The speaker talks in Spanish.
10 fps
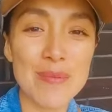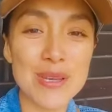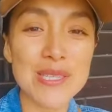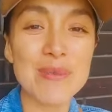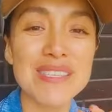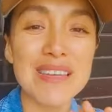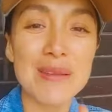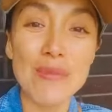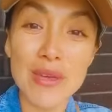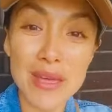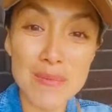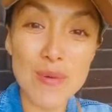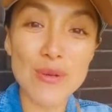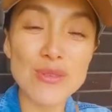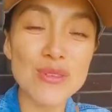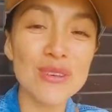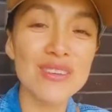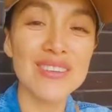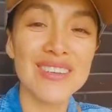pues va a estar muy hermoso.